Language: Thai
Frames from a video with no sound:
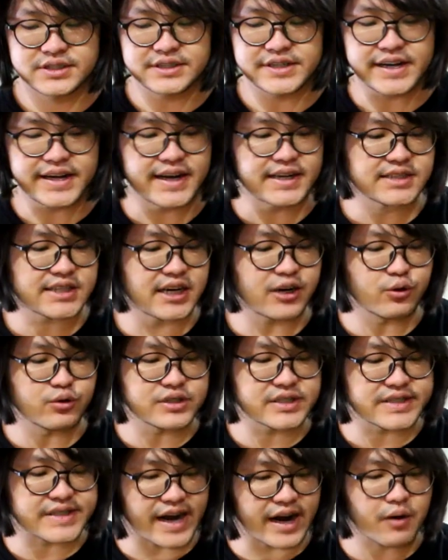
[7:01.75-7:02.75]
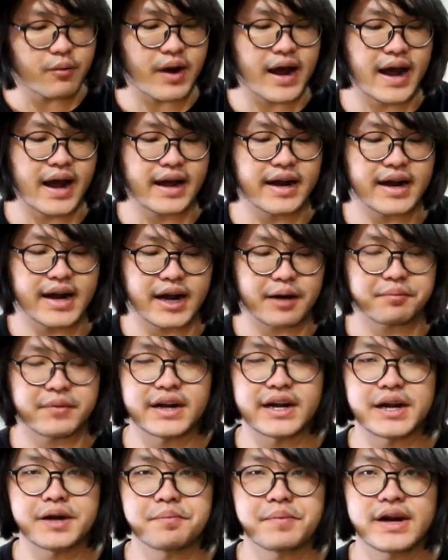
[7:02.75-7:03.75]
ซิกเนเจอร์คุณแซกไวนะครับ
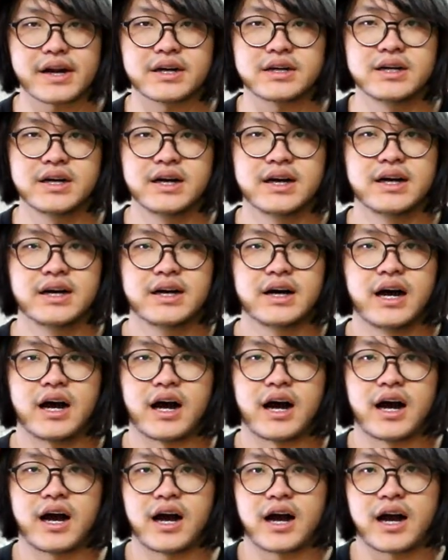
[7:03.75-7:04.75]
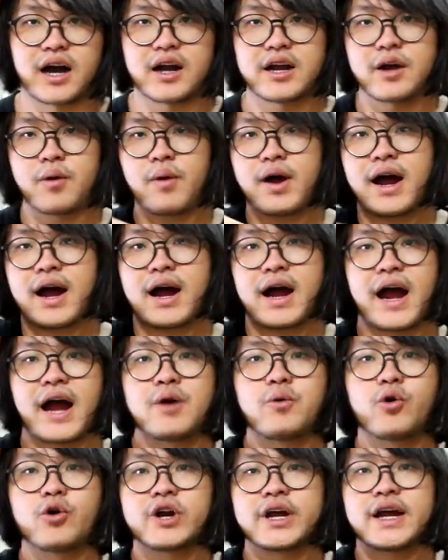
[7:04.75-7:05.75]
อันนี้เป็นเขาเรียกว่าไอ
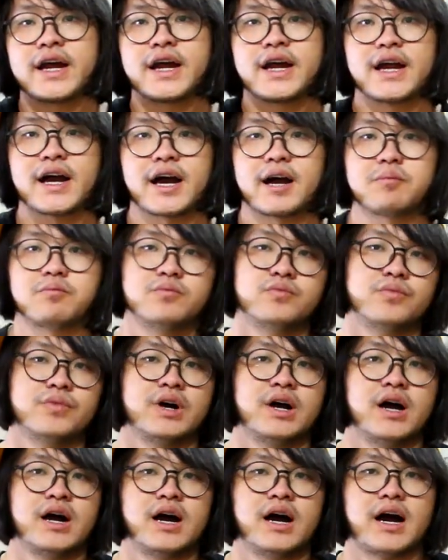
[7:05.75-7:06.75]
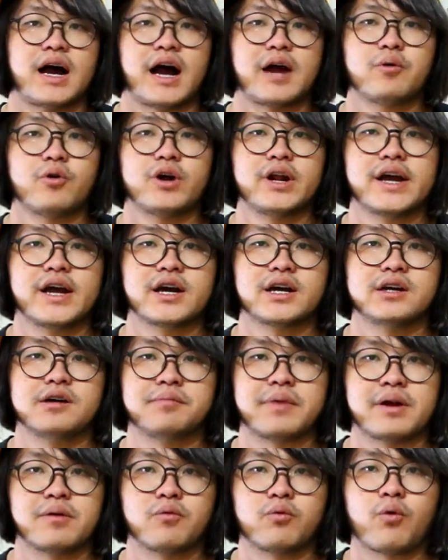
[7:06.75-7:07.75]
วอรี่นะครับไอวอรี่คือ
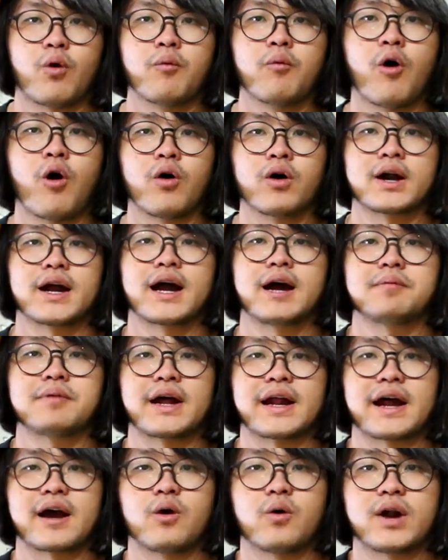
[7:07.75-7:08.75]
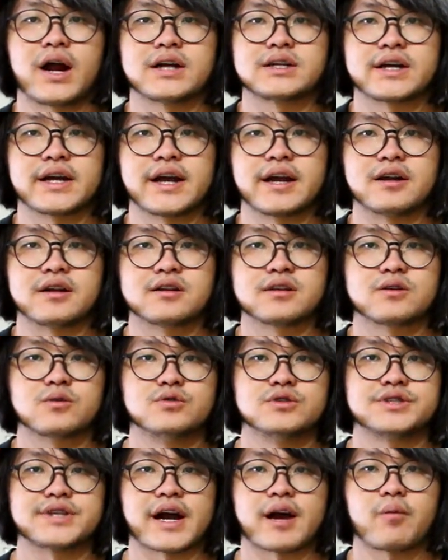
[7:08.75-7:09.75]
เป็นวงๆนะครับ หลายๆคนอาจจะเห็น
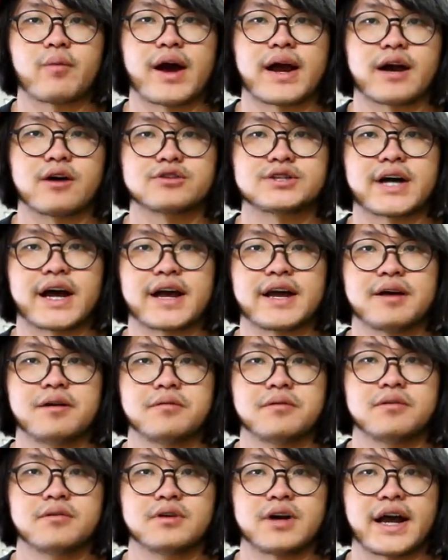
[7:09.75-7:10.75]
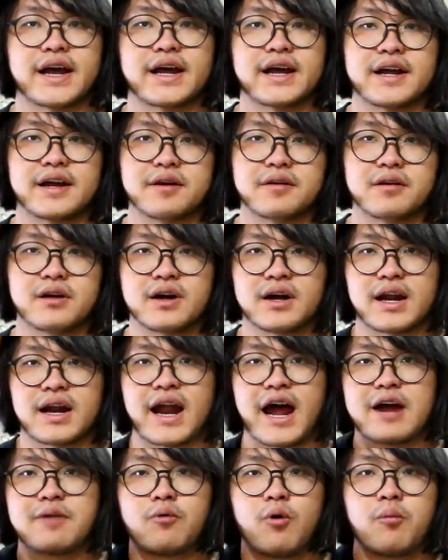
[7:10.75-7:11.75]
คุณแซกไวเขาใช้ ไอ
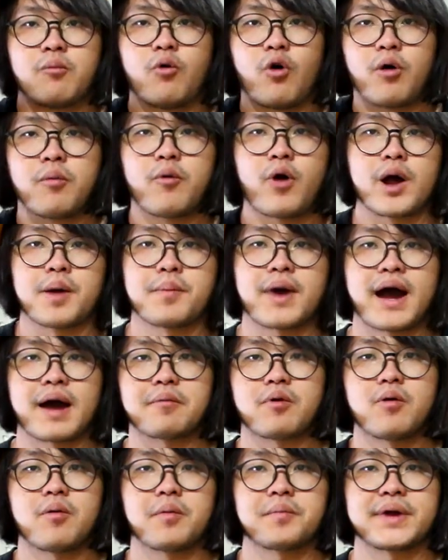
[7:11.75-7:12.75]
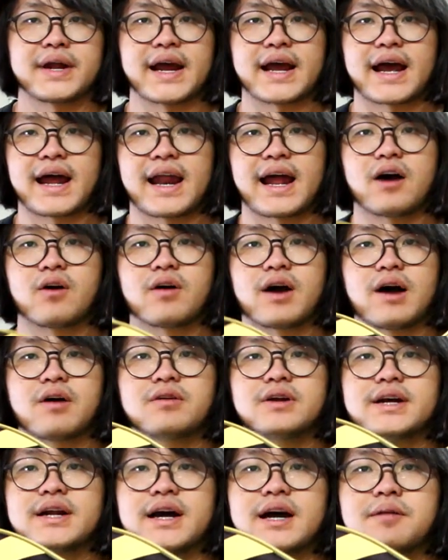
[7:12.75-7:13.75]
ลายวงๆบ่อยมากเพราะมันเป็นเอกลักษณ์ของเขา
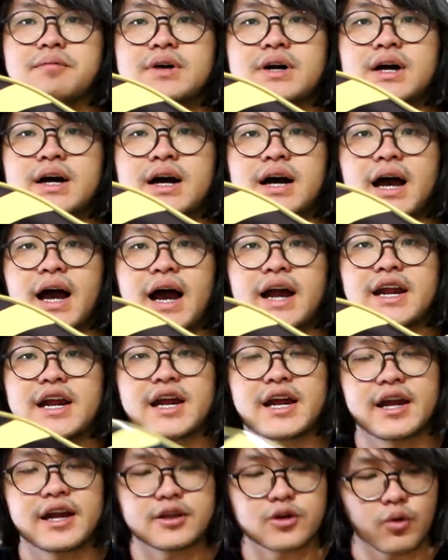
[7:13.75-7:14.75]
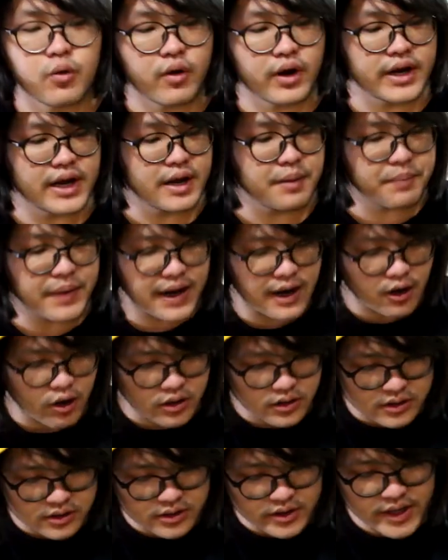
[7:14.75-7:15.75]
เลยนะครับ อันนี้ตัวนี้เป็นล็
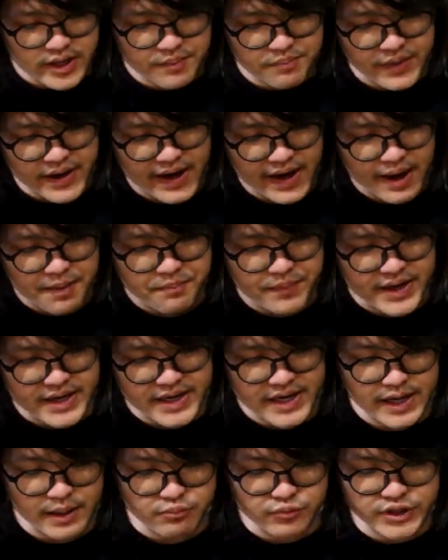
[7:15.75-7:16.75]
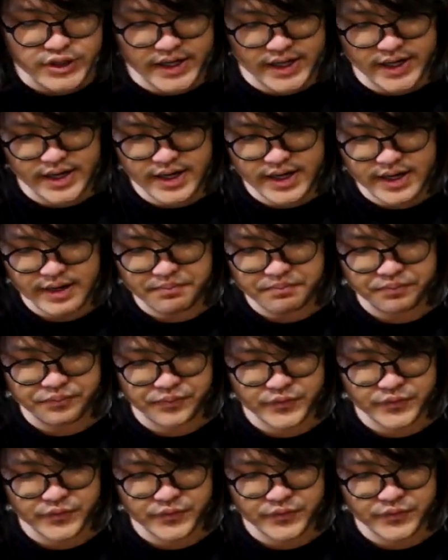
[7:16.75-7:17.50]
อตที่ปิกอัพเป็น EMG นะครับ